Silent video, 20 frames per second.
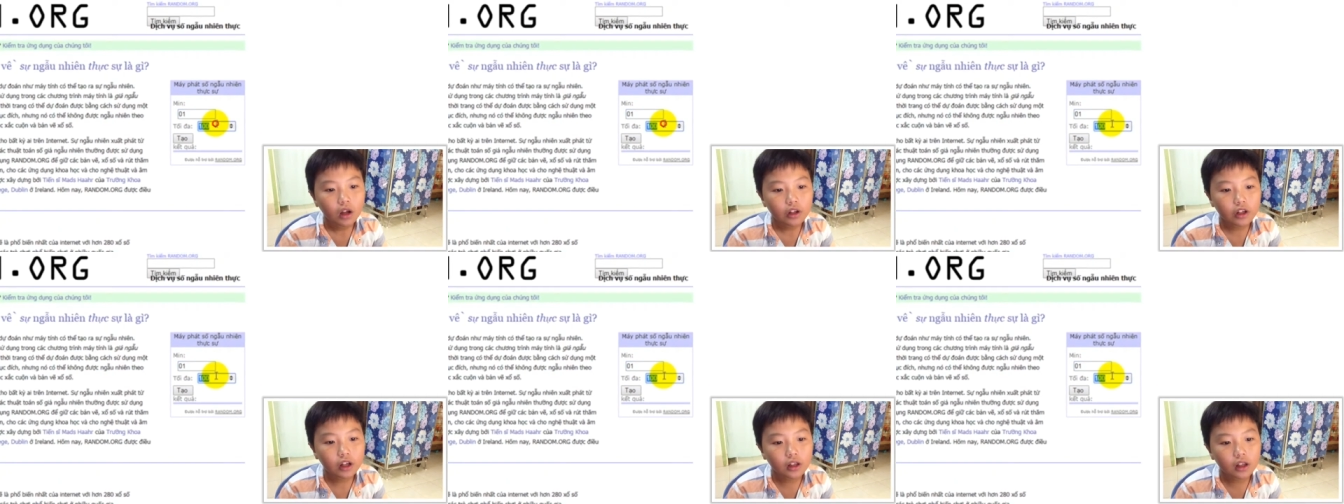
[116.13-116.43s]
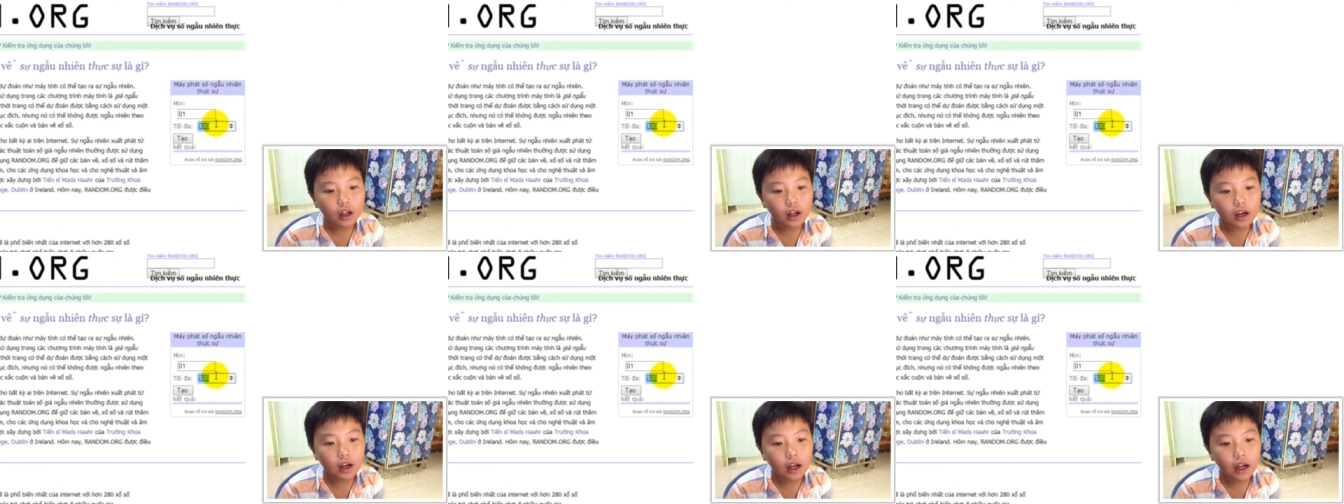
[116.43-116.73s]
cho
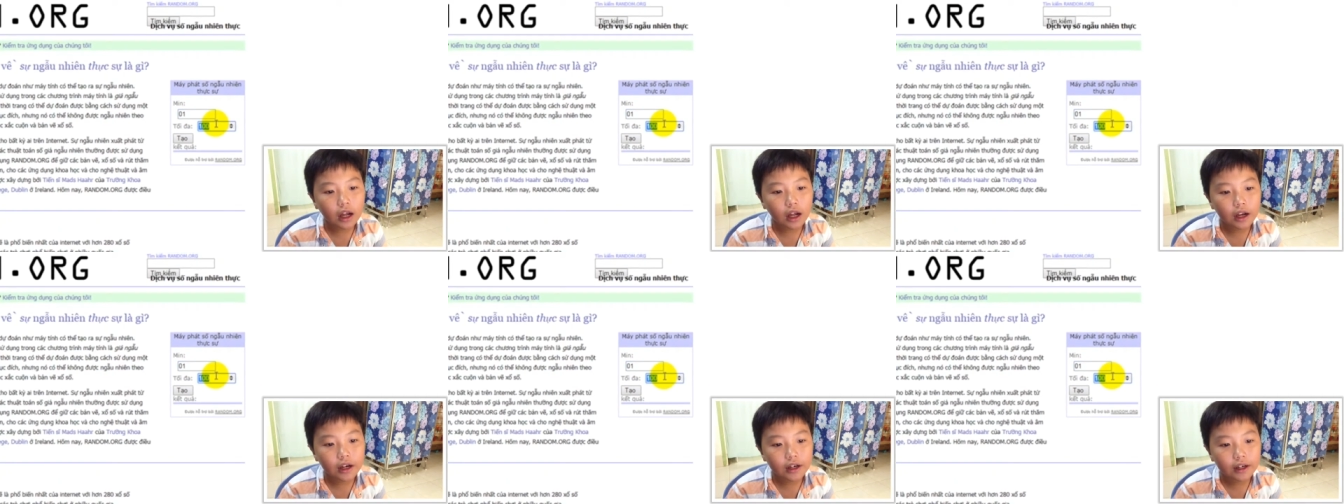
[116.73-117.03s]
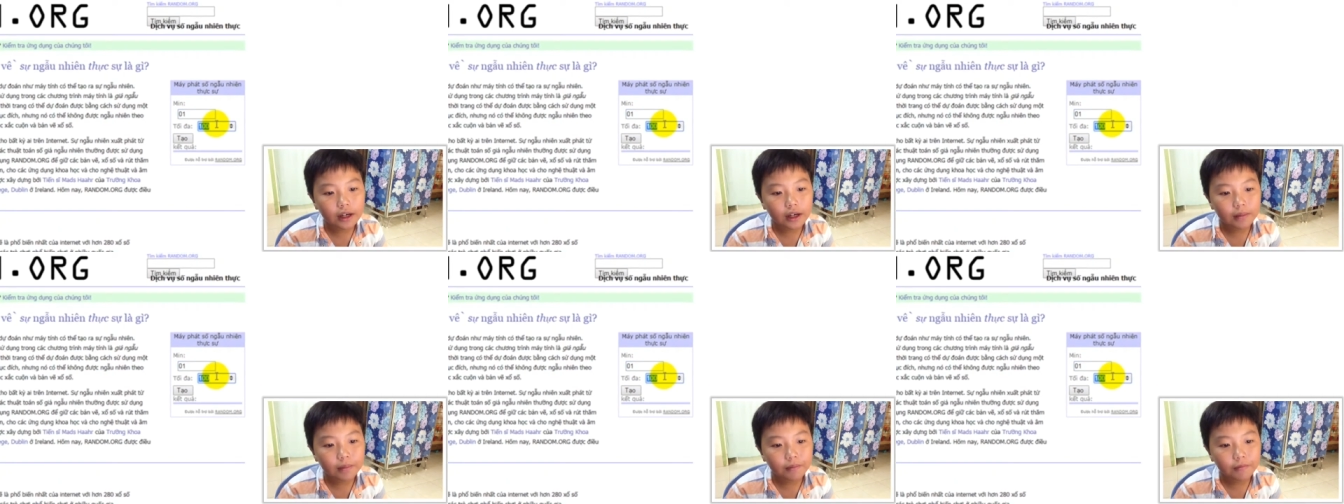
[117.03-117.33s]
tới là
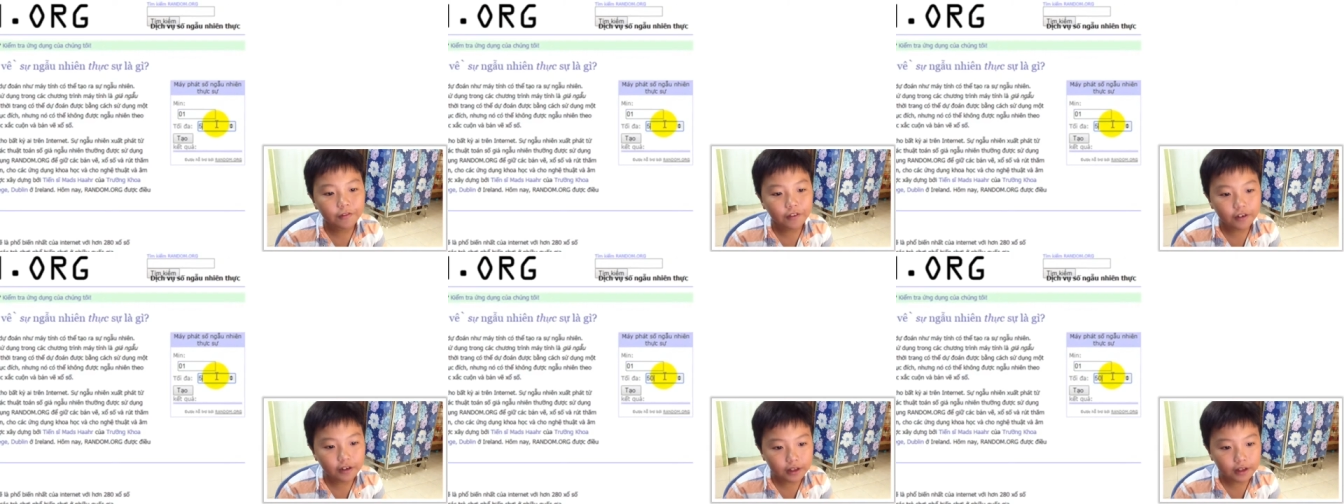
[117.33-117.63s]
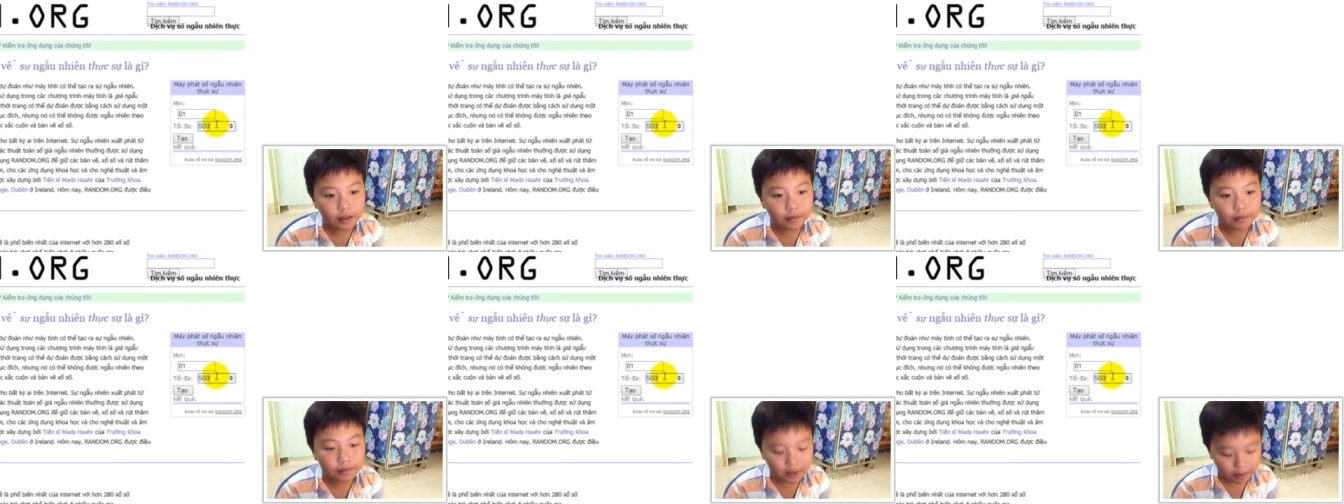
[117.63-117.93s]
5 phần
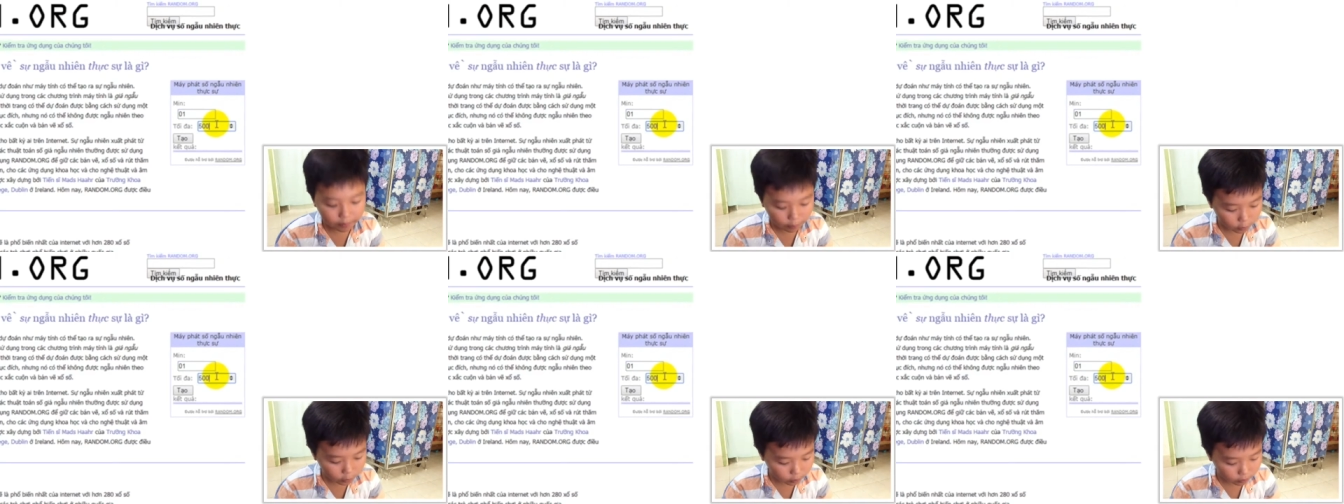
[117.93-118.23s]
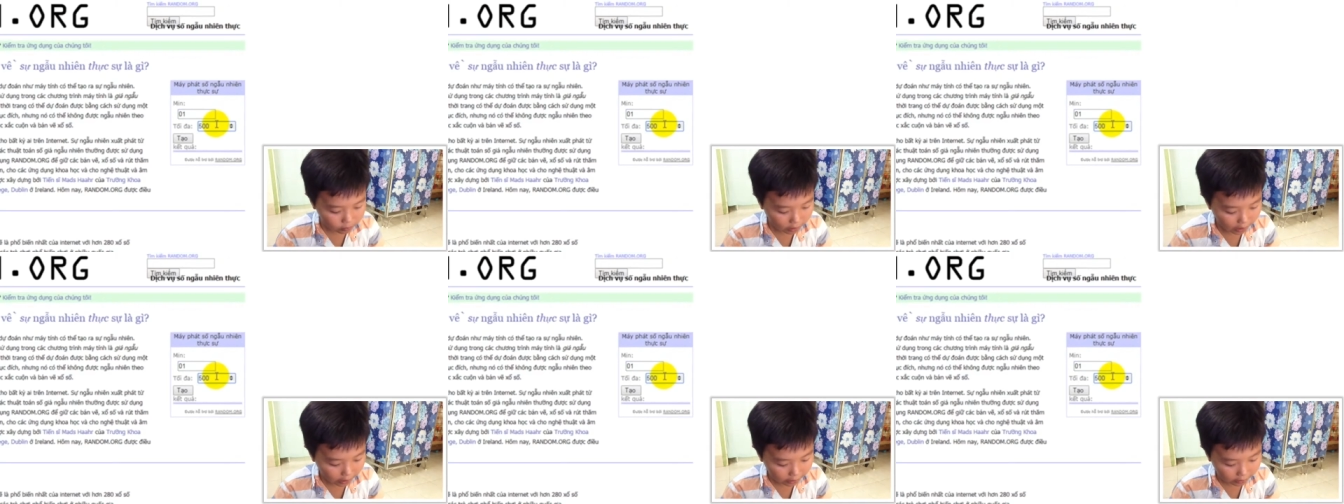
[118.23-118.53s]
500 của
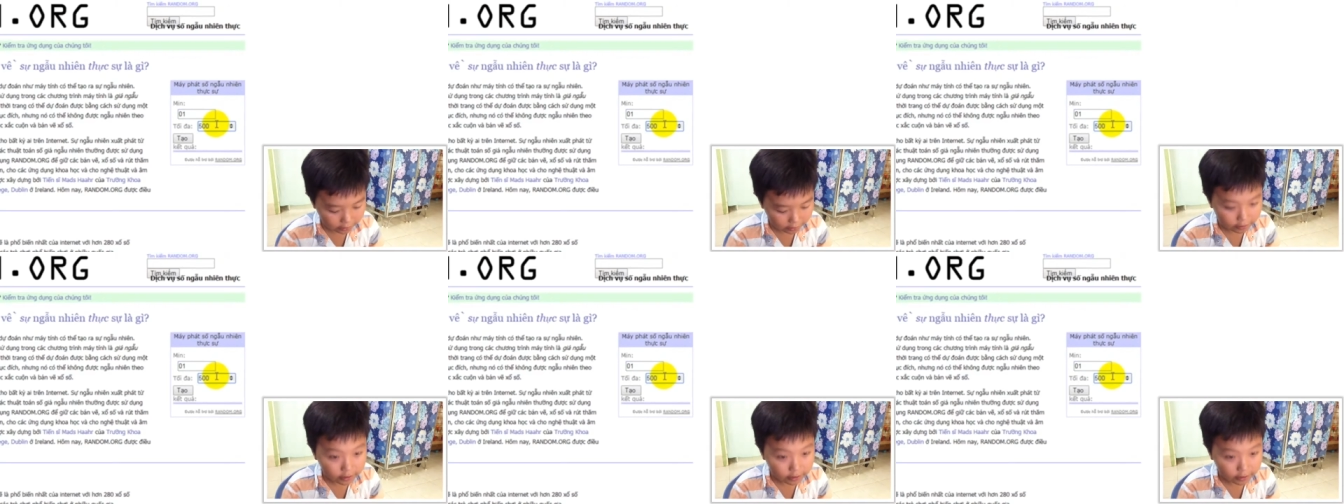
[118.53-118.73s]
chúng ta